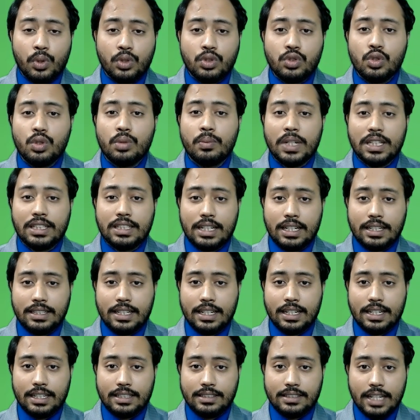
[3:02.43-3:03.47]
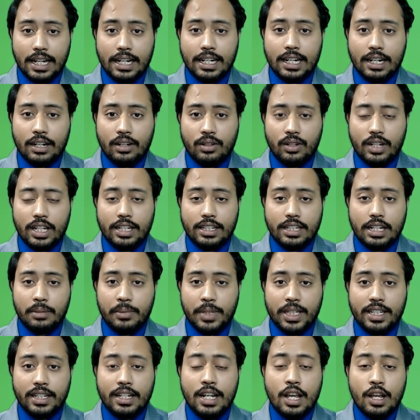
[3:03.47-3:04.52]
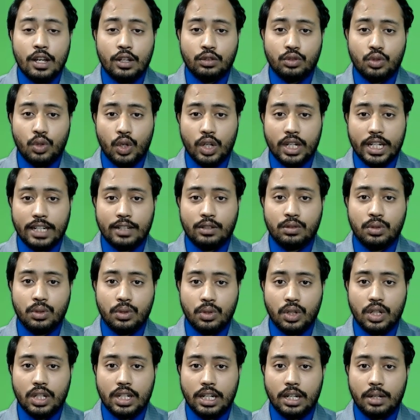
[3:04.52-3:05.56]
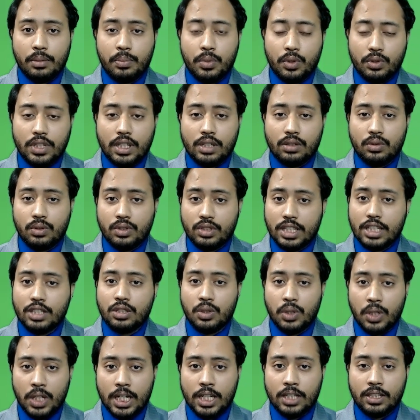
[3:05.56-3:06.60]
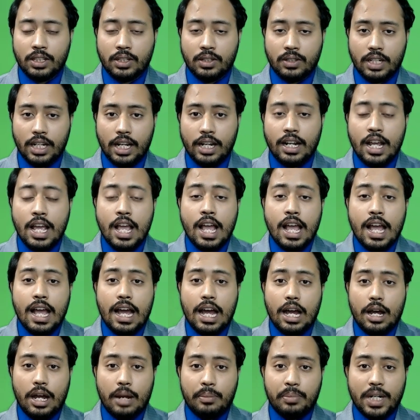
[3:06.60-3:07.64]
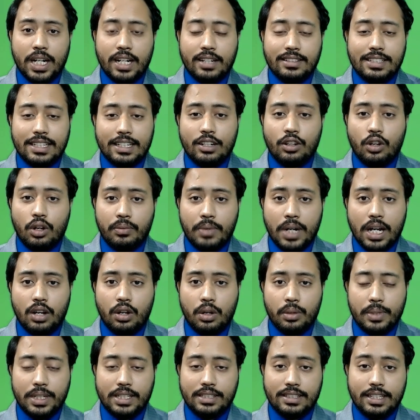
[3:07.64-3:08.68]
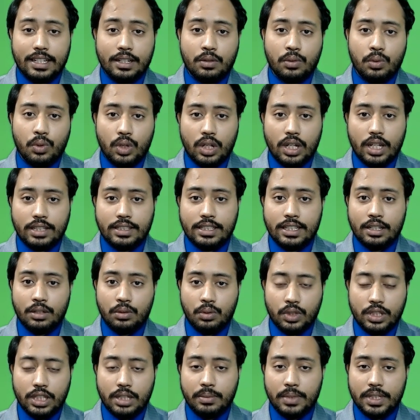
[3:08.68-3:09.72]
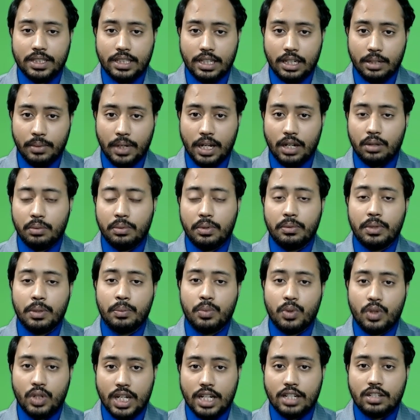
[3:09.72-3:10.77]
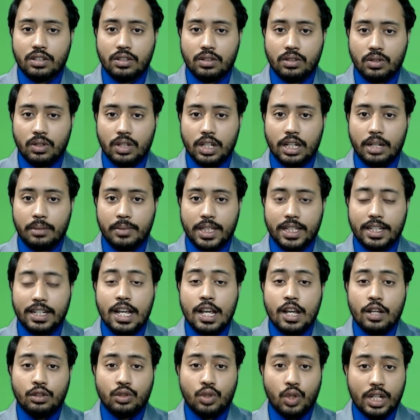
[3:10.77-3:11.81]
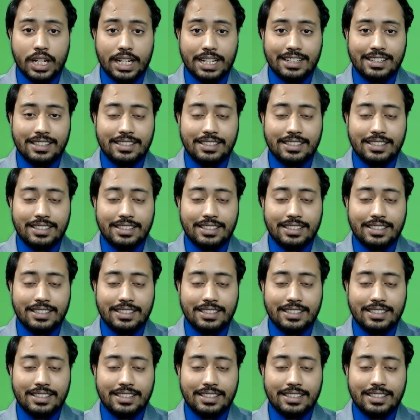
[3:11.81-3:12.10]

প্রচুর মাত্রায় থাকে যার কারণে এটা আমাদের ত্বকের সুরক্ষা প্রদান করতে সহায়তা করে আর আপনারা জেনে অবাক হবেন যে কোলাজেন অধিক মাত্রায় ভালোভাবে প্রোডাকশন হলে আমাদের ত্বকের